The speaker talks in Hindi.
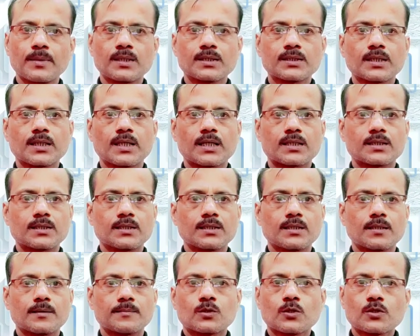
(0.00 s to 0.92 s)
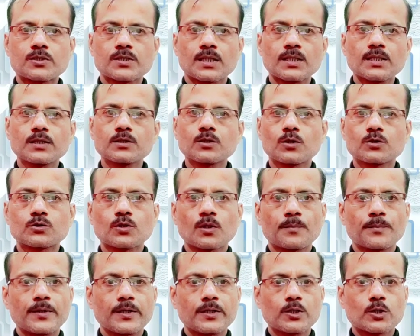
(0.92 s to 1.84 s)
मिलती रहती है तो चलिए दोस्तों
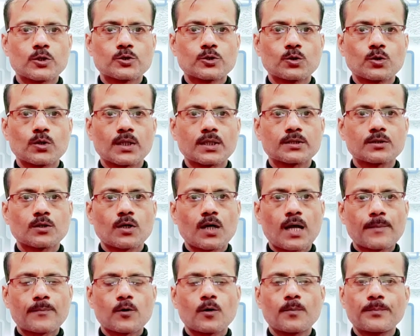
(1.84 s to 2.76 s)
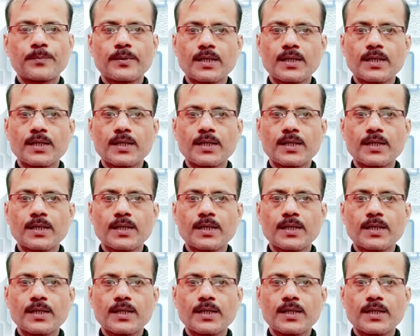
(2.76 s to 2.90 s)
वीडियो शुरू करते हैं और आपको